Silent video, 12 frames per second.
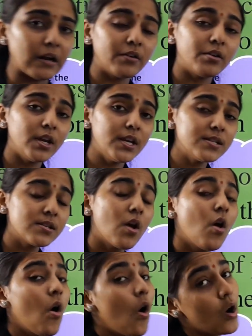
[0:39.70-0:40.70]
कंट्रीज
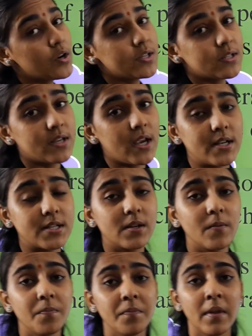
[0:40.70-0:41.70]
और स्टेट
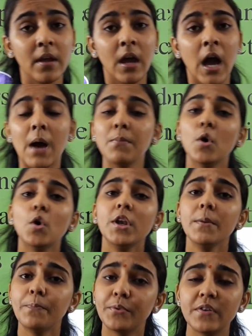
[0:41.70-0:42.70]
हम लोगों
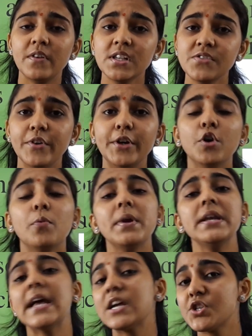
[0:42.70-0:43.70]
ने प्रीवियस वीडियो
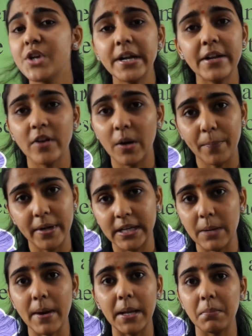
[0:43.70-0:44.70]
में नेशनल डेवलपमेंट
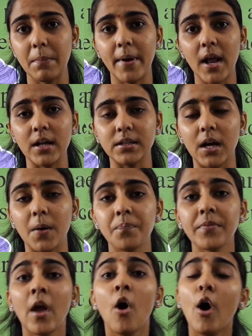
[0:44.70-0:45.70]
के बारे में पढ़ा था
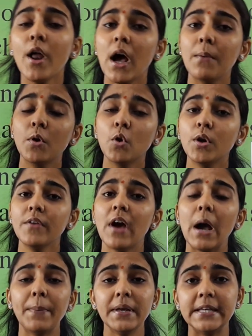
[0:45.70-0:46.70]
और हम लोगों ने
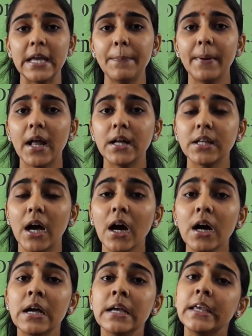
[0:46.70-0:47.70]
वहां पर यह पढ़ा था
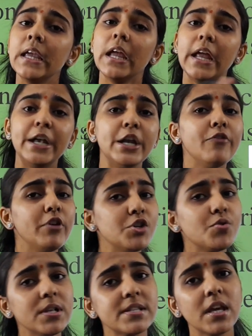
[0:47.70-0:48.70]
कि
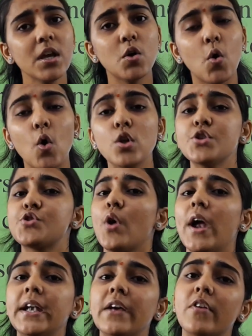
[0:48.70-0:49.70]
इंडिविजुअल्स के गोल्स जो
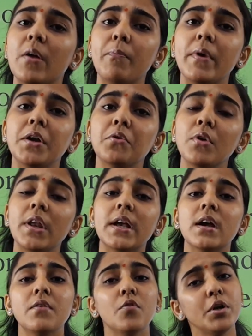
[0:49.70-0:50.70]
है डेवलपमेंट को
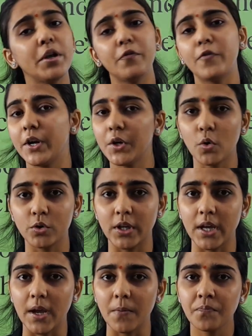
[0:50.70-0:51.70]
लेकर वो डिफरेंट
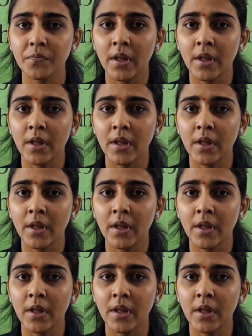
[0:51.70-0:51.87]
होते हैं